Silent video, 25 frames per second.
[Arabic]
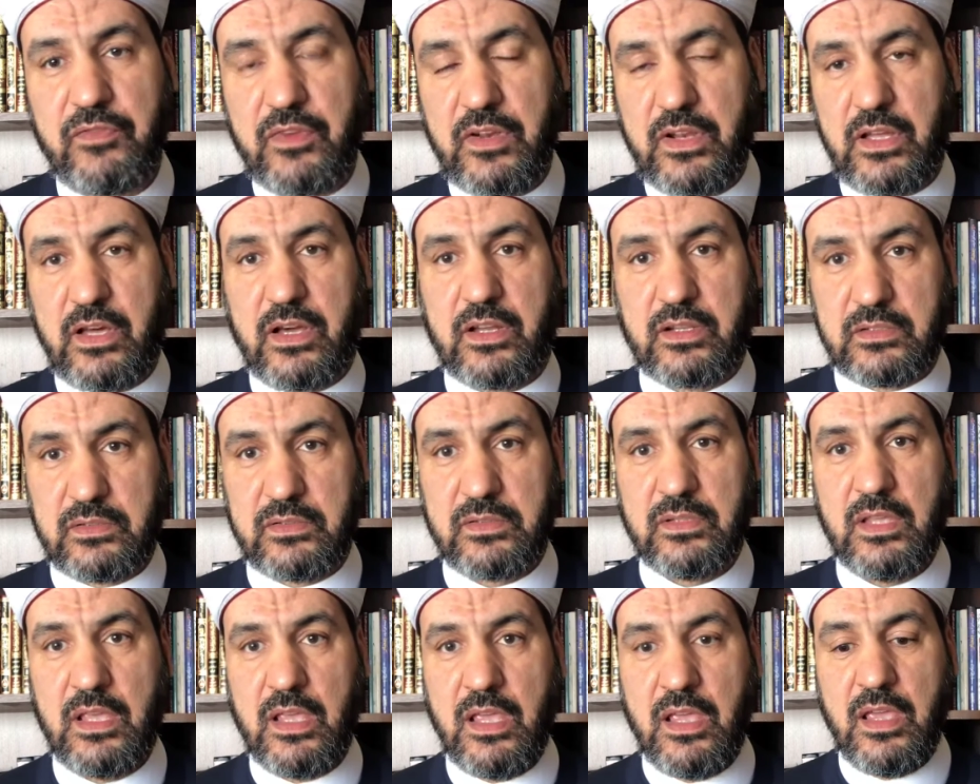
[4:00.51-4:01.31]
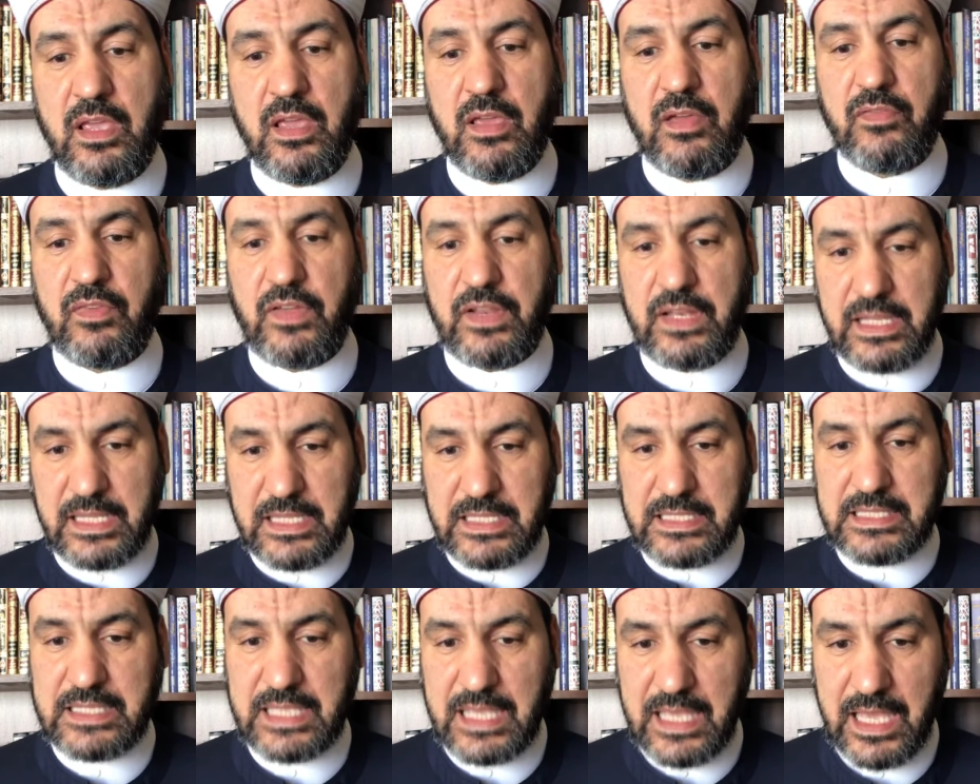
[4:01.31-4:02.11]
في الأرض
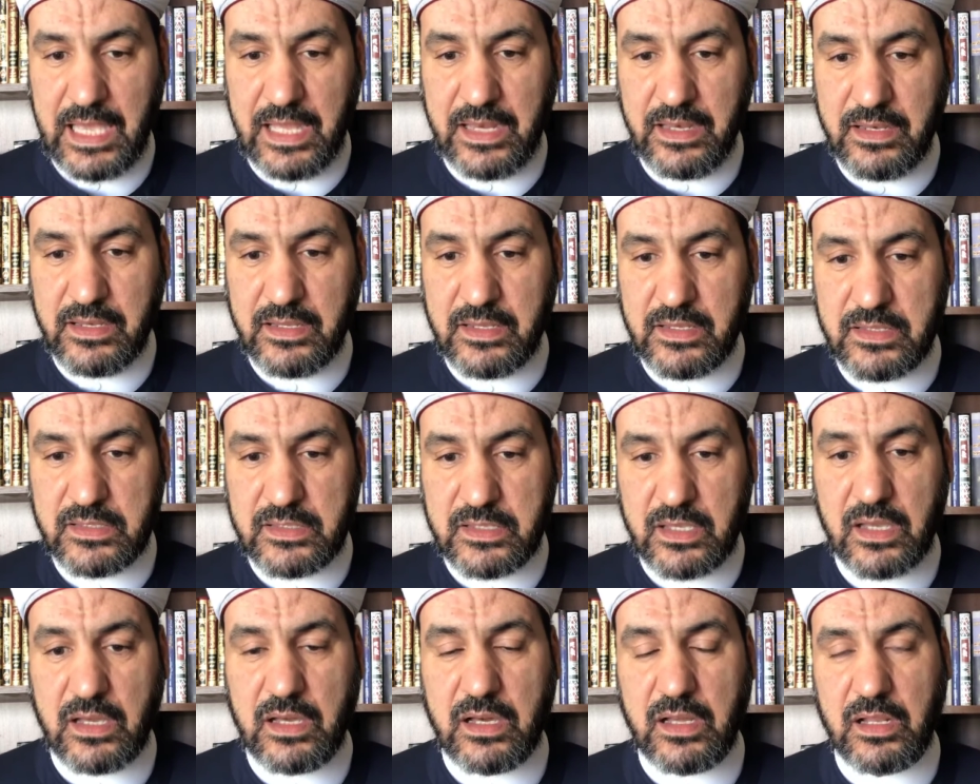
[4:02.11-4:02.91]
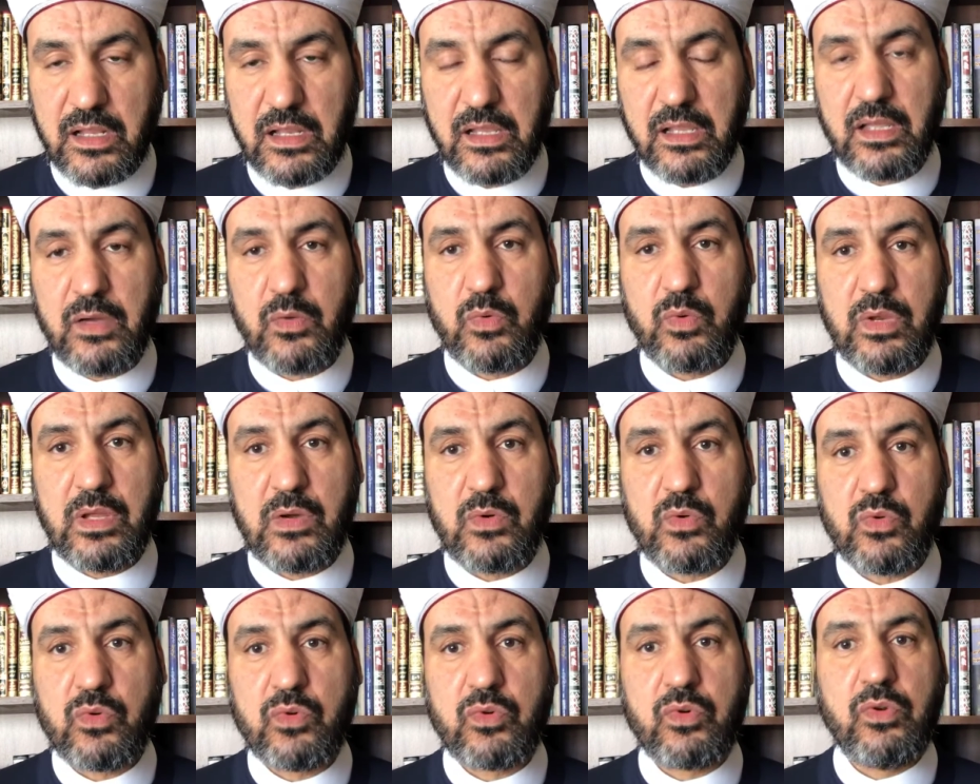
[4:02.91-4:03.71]
فالإنسان سخر الله
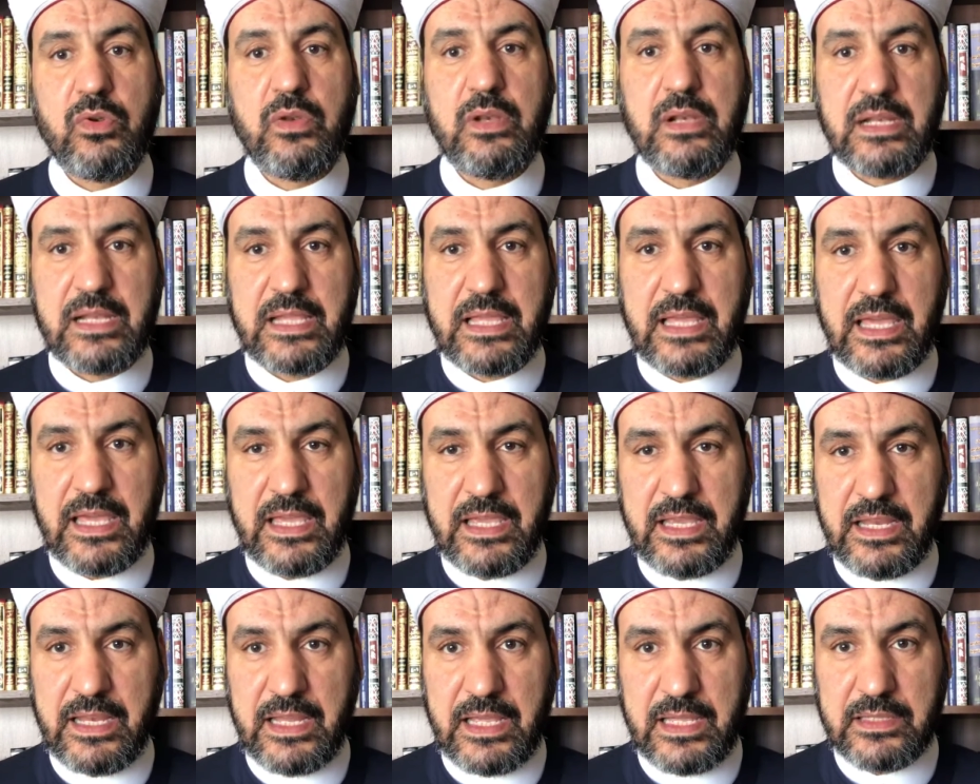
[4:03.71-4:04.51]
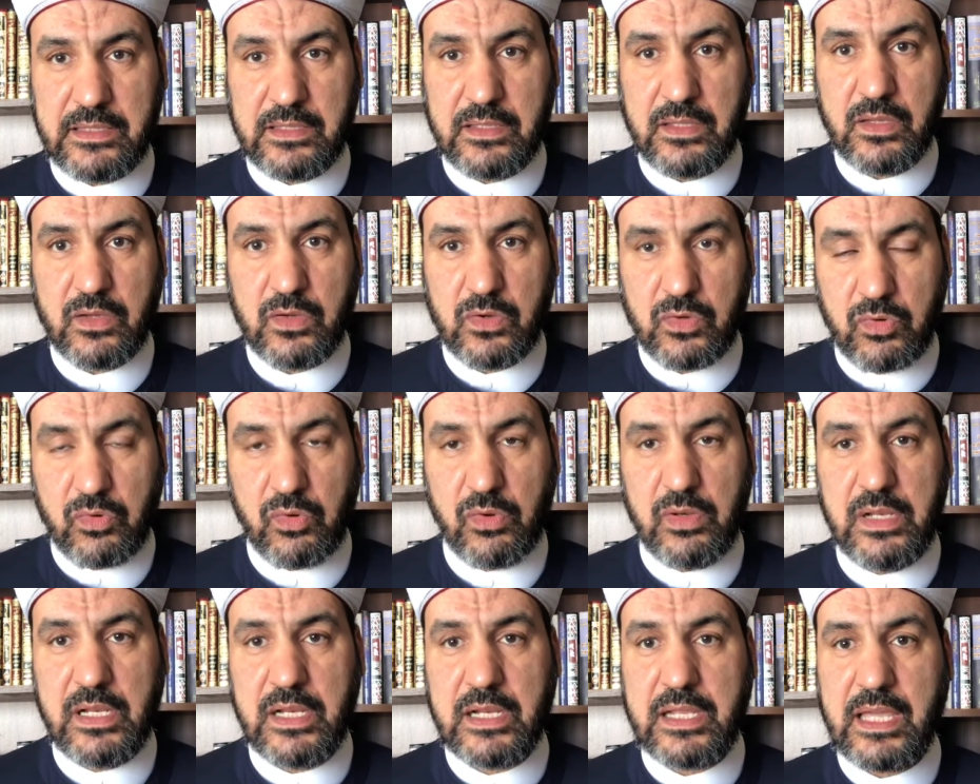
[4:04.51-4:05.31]
له كل الكائنات
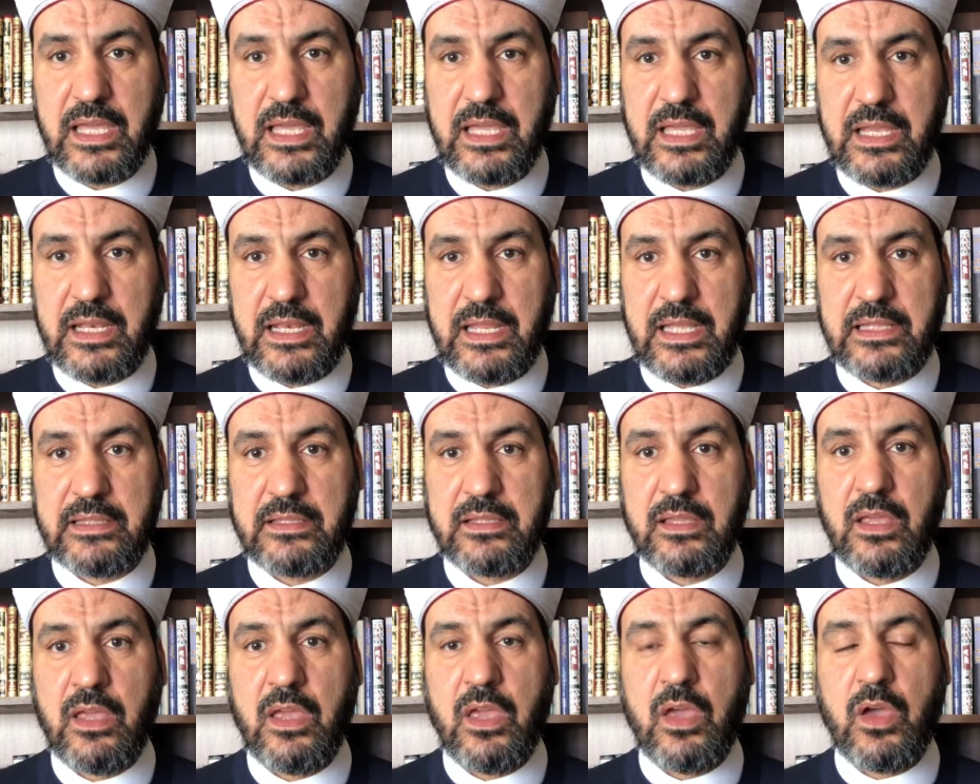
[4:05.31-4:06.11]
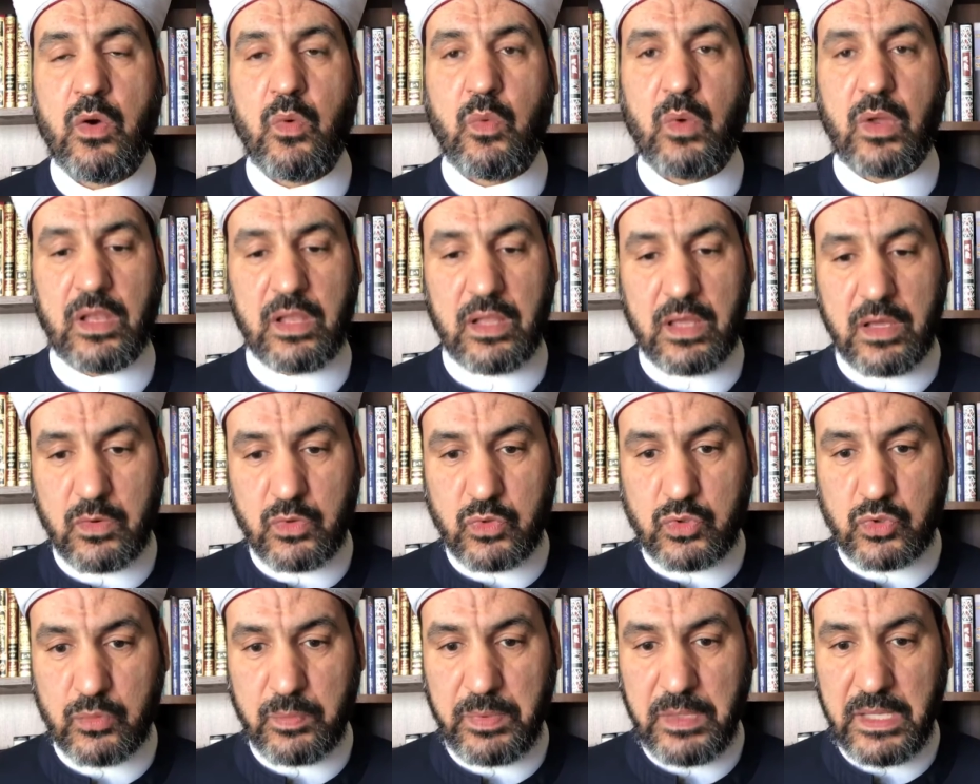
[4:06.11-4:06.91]
كل الكائنات والله
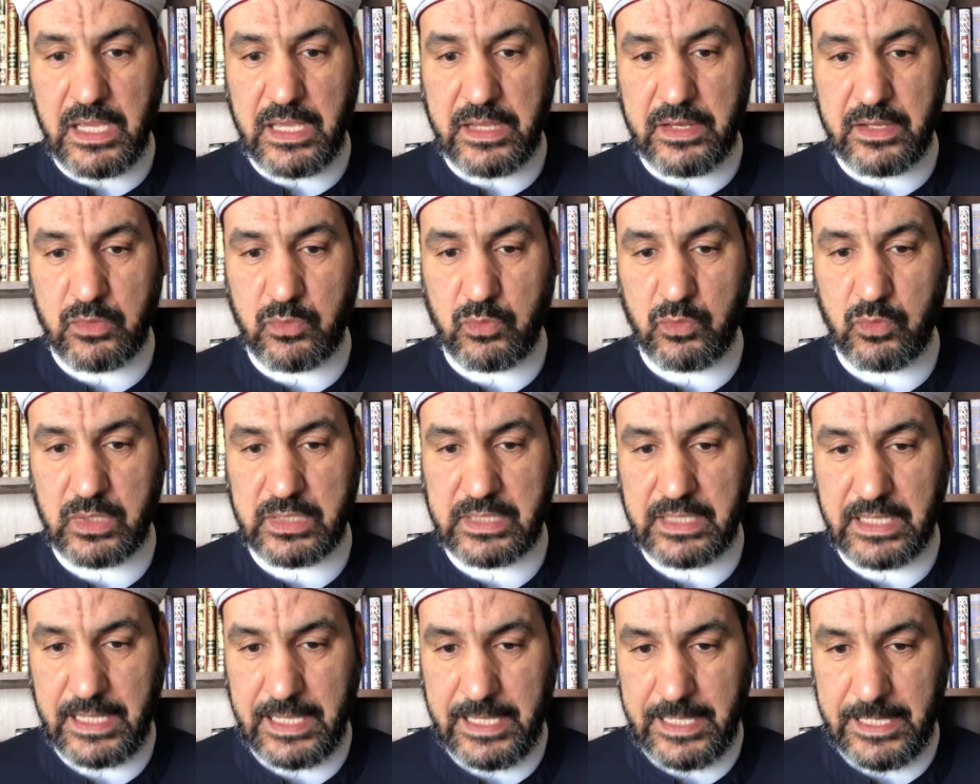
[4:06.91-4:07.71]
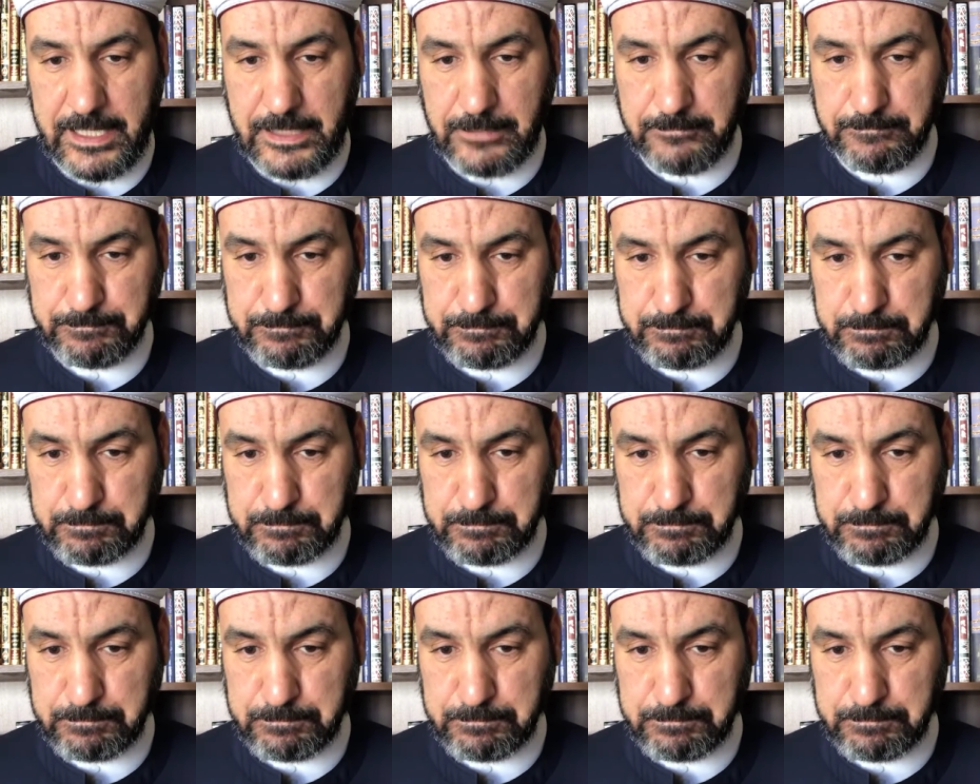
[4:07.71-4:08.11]
سبحانه وتعالى